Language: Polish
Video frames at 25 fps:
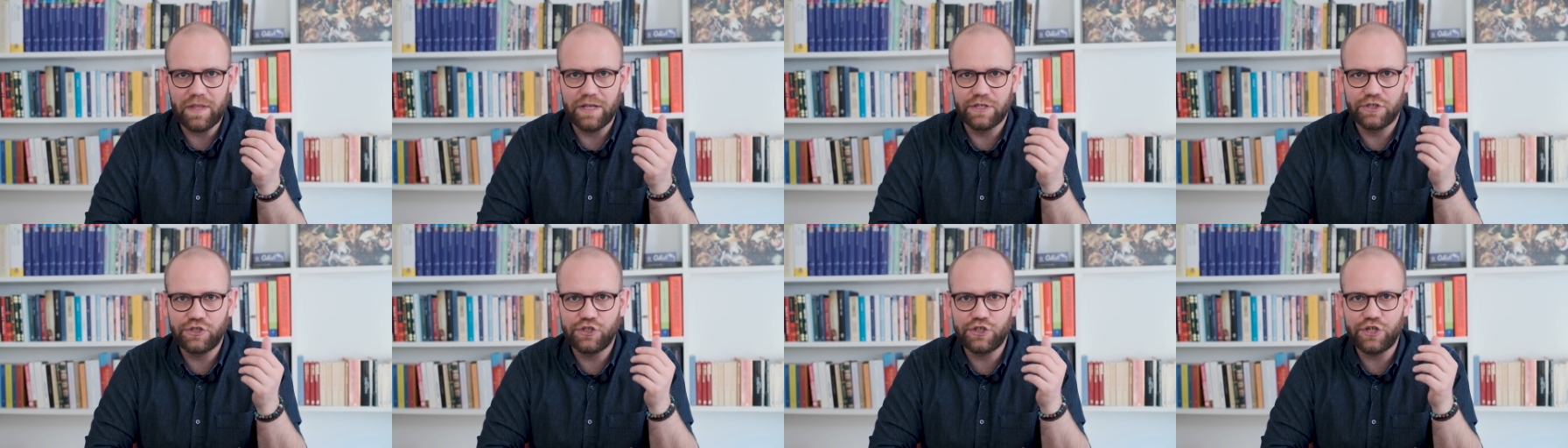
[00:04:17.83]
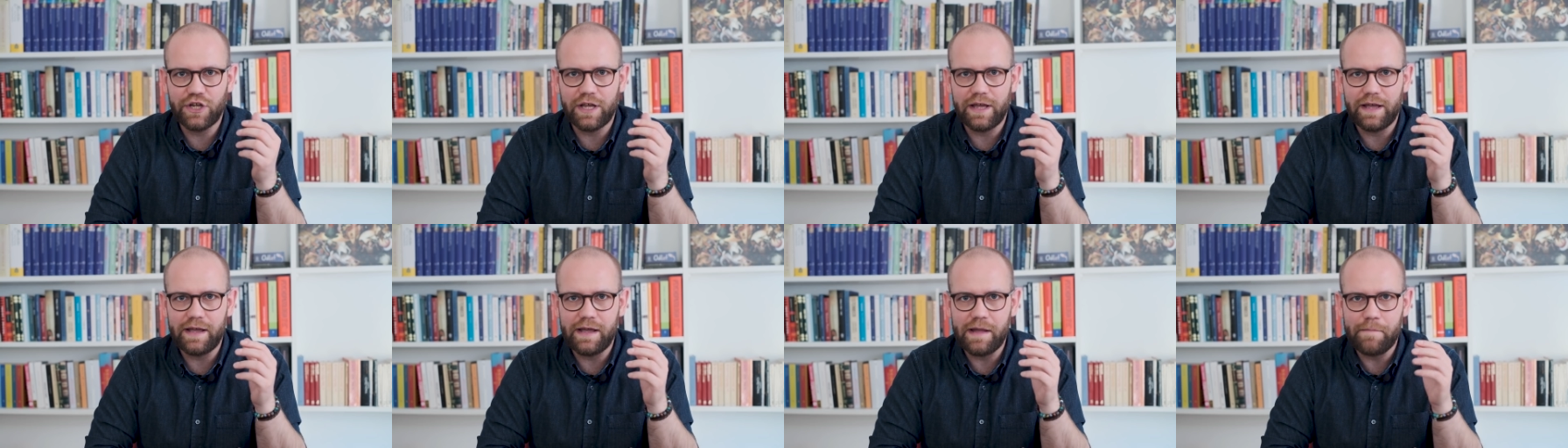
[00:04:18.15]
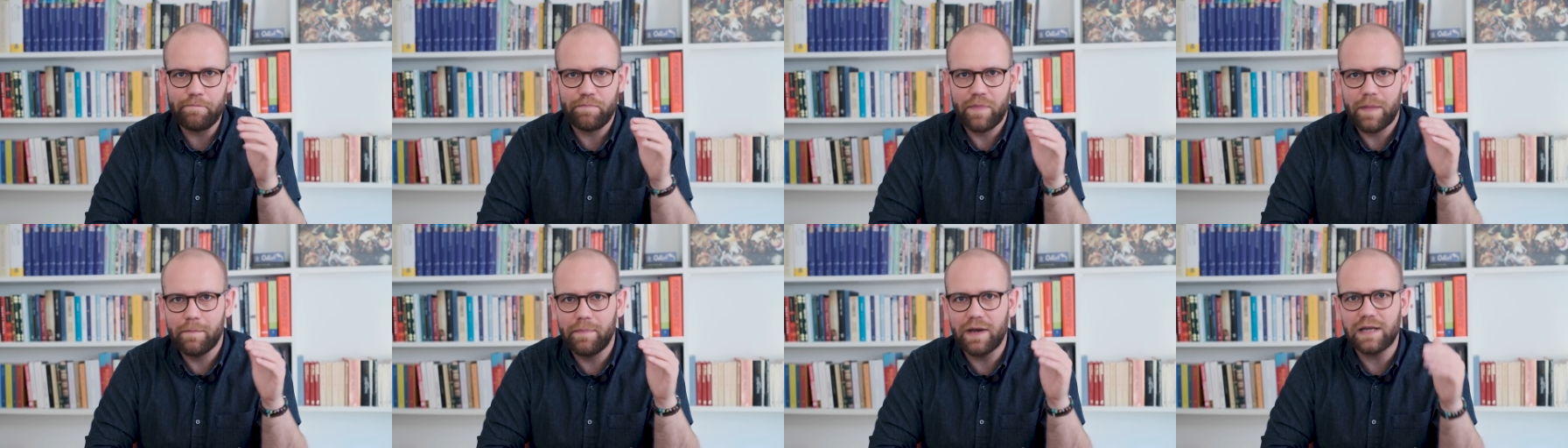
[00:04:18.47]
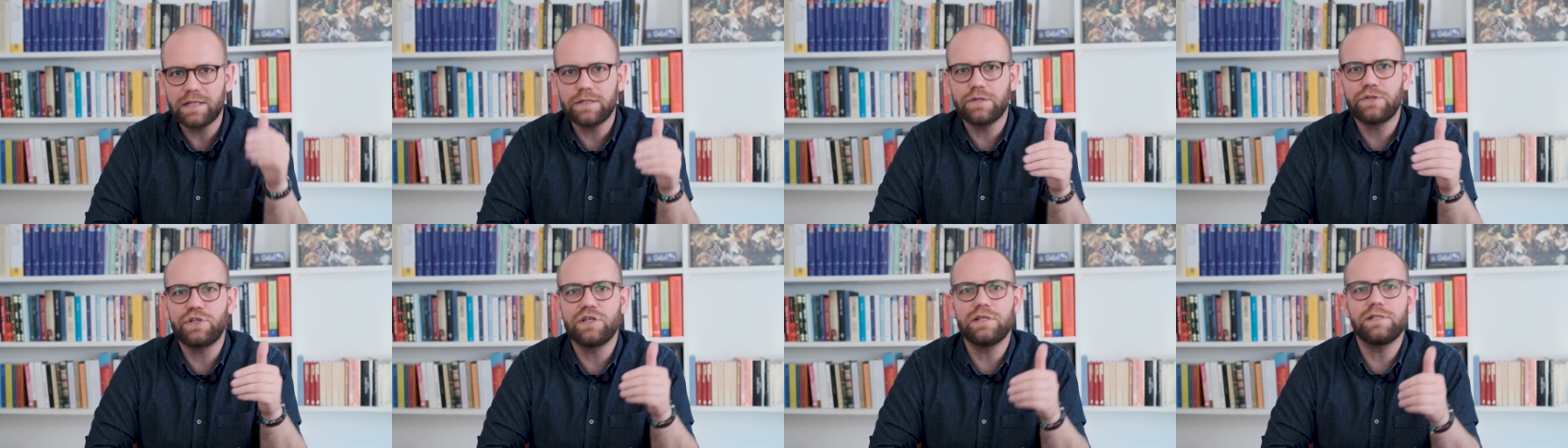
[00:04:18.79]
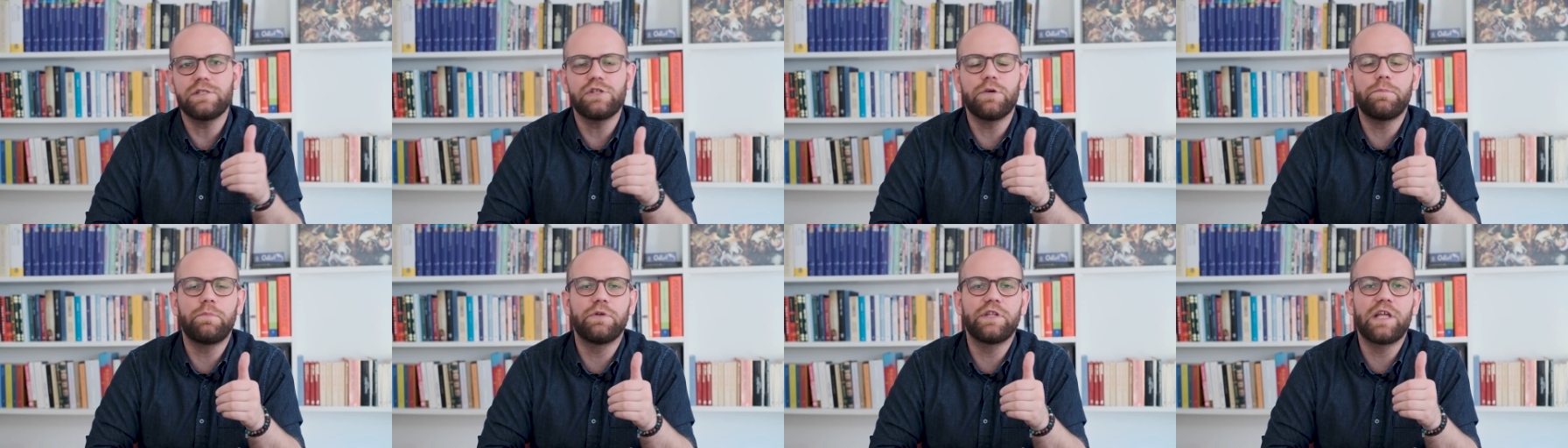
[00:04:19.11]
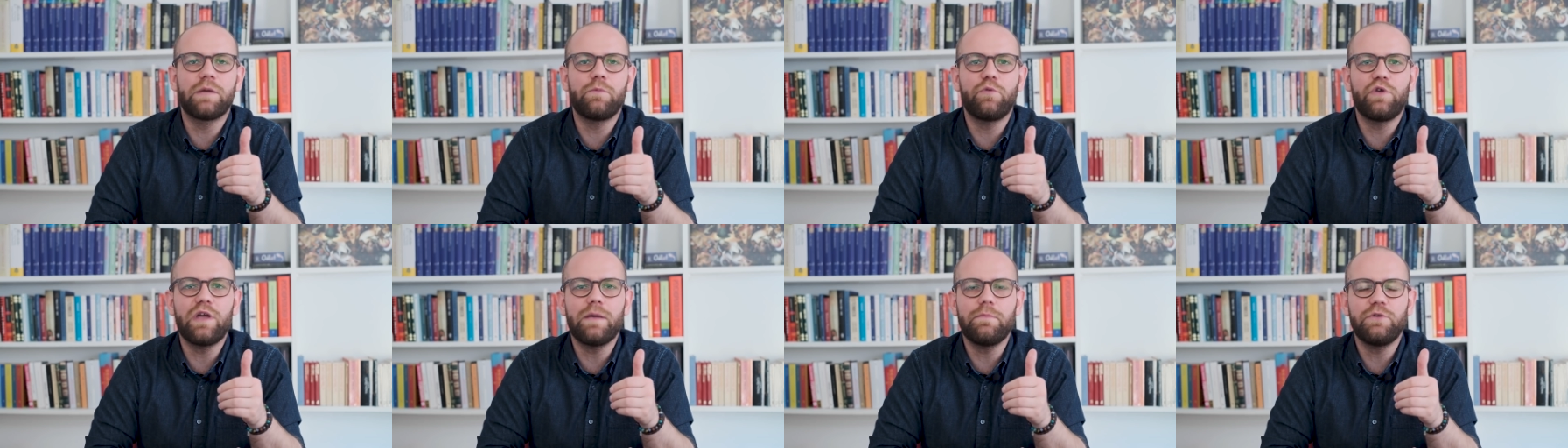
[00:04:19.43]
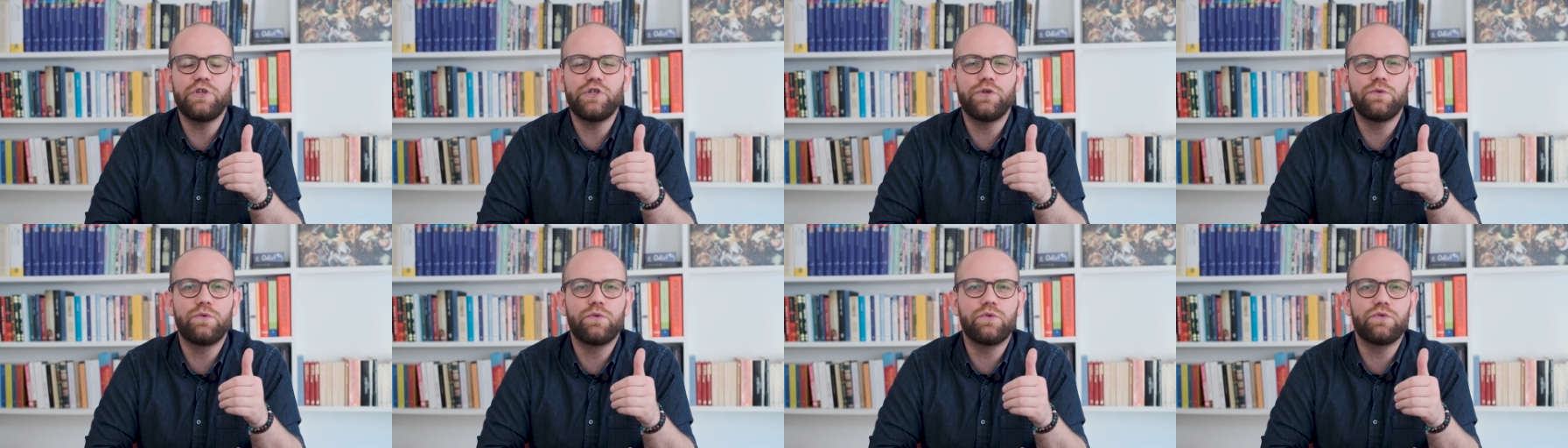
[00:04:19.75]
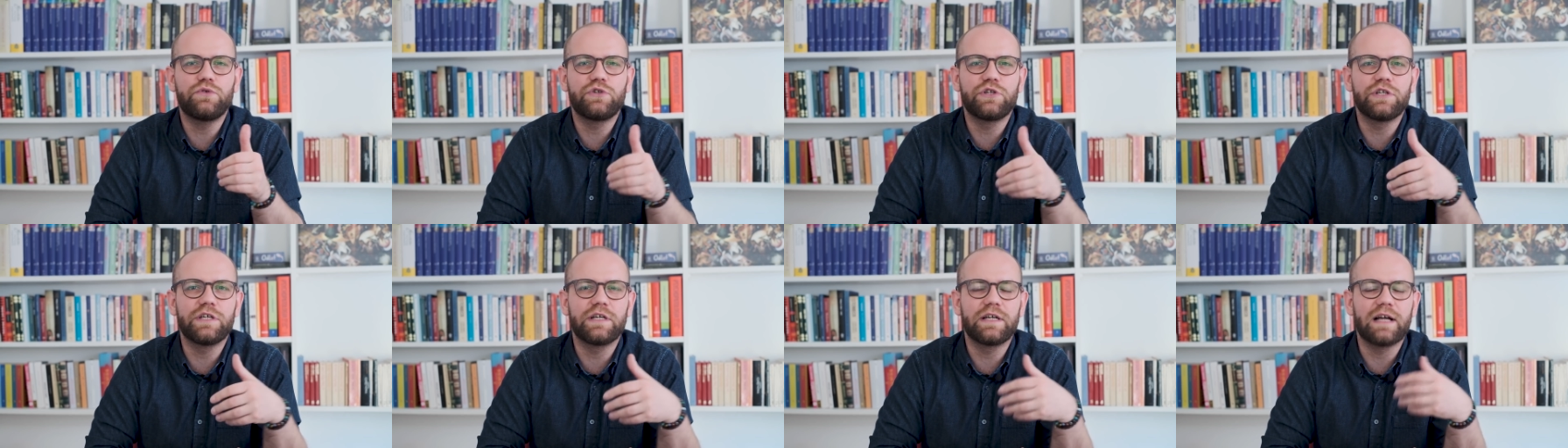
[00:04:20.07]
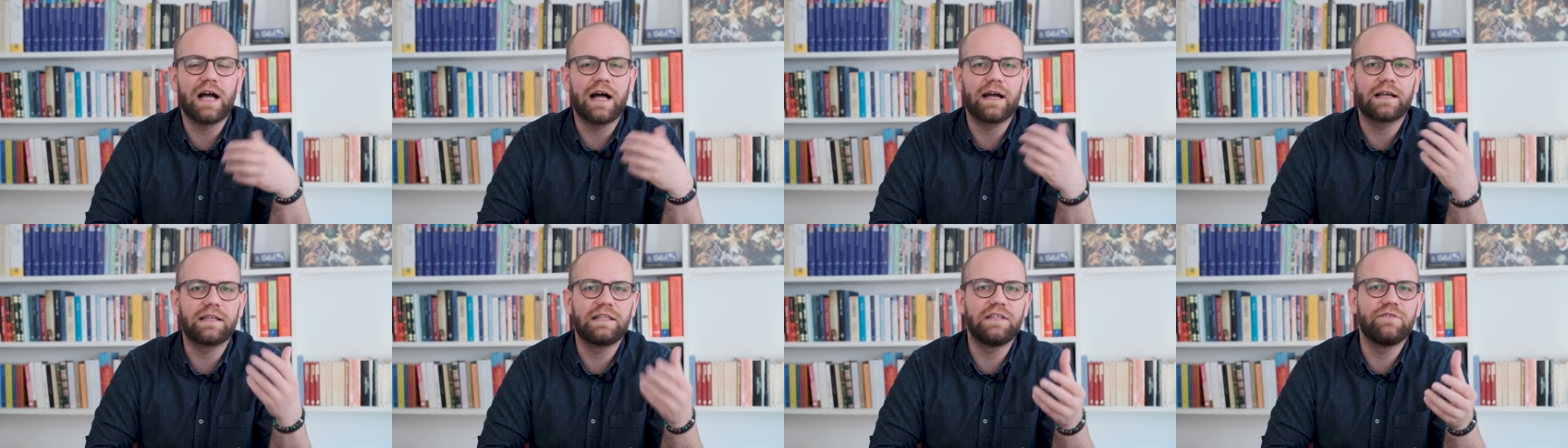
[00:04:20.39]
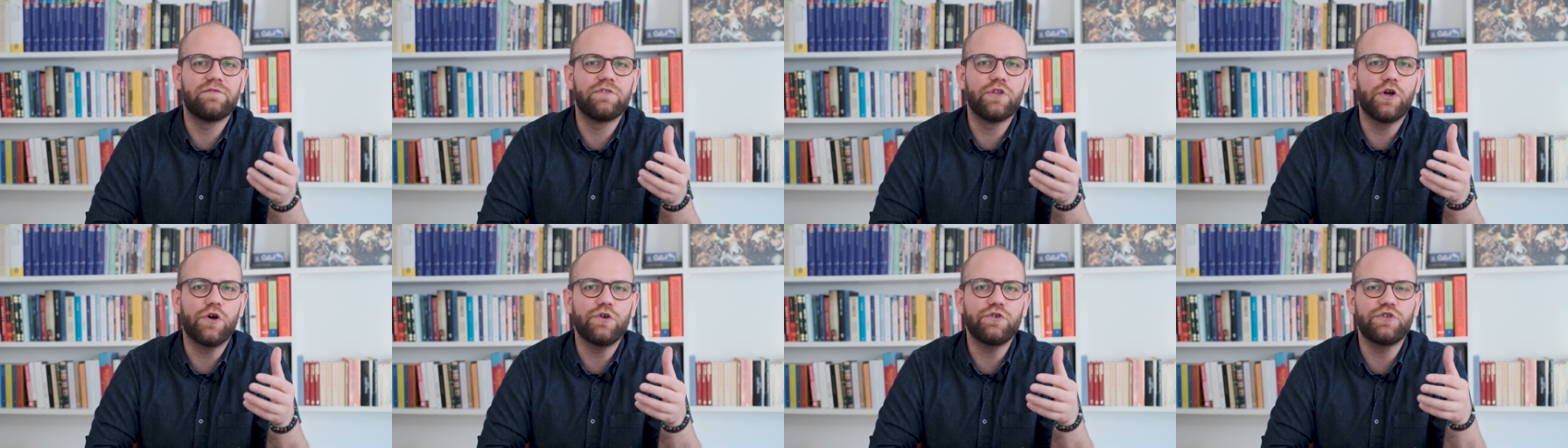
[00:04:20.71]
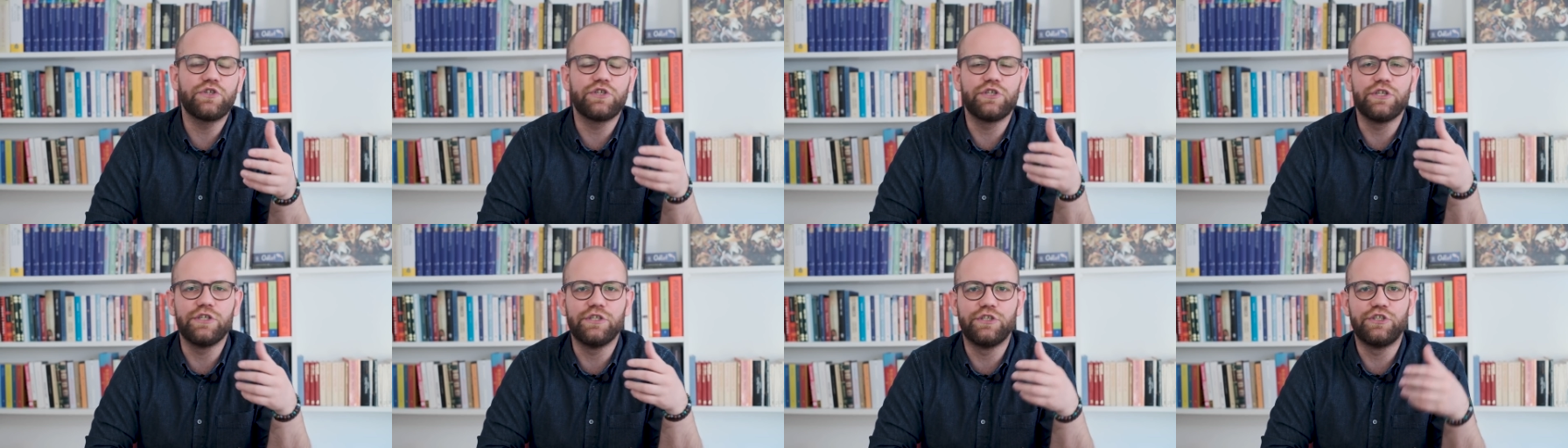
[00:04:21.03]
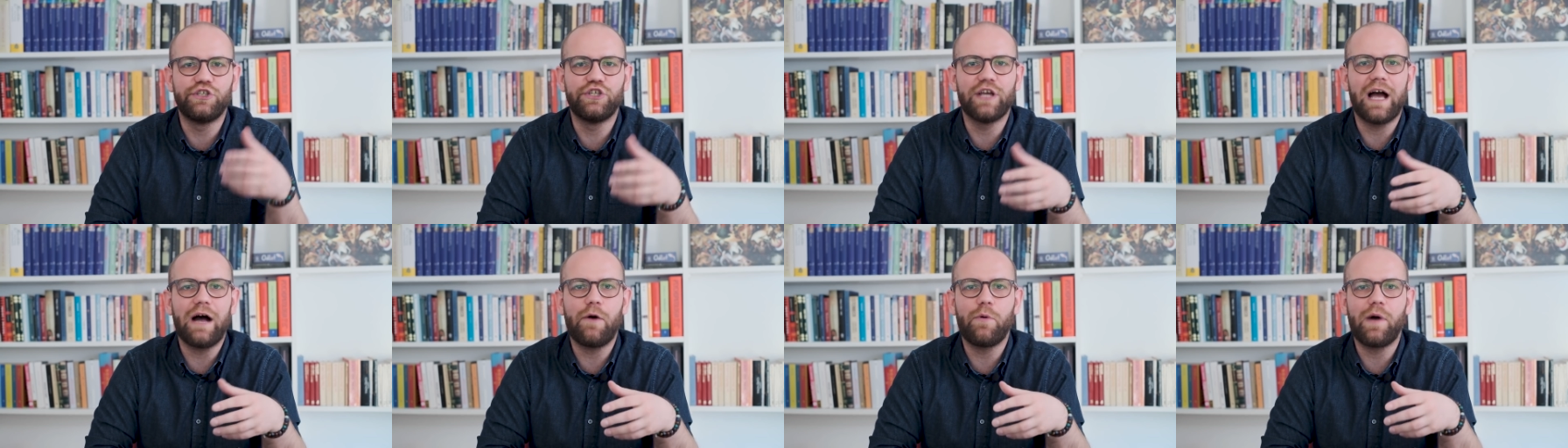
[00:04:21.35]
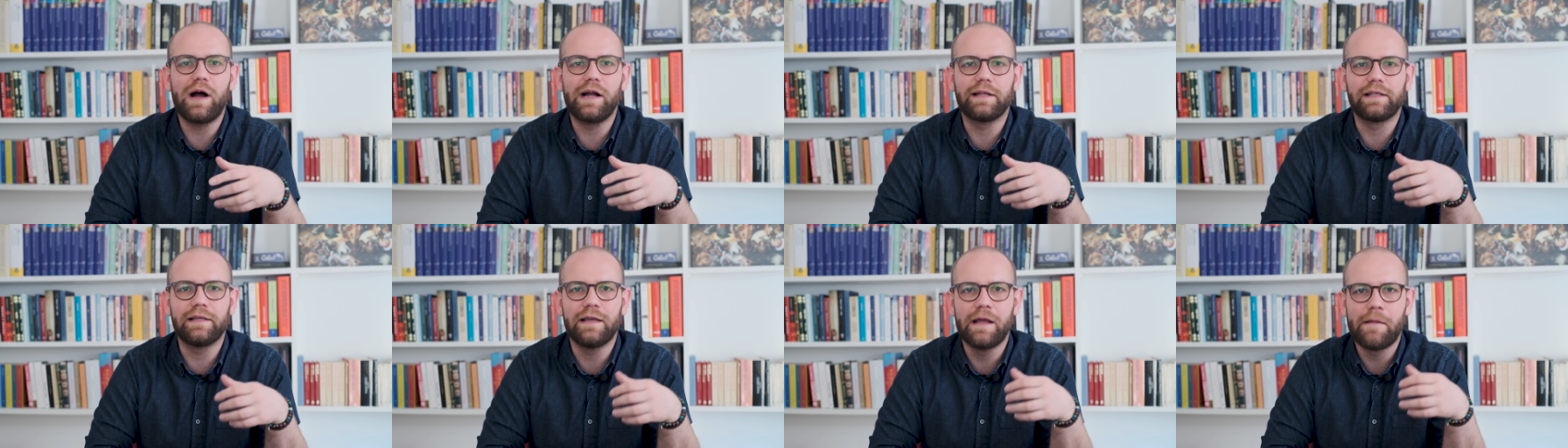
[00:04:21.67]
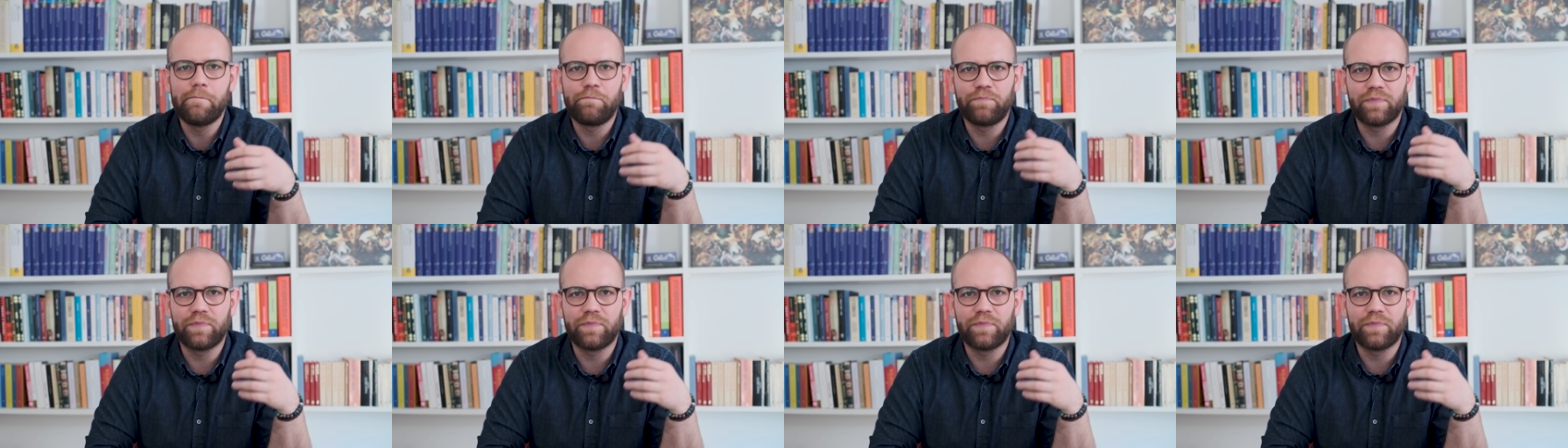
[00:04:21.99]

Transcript: że bardzo często podejmujemy się różnych aktywności, działań,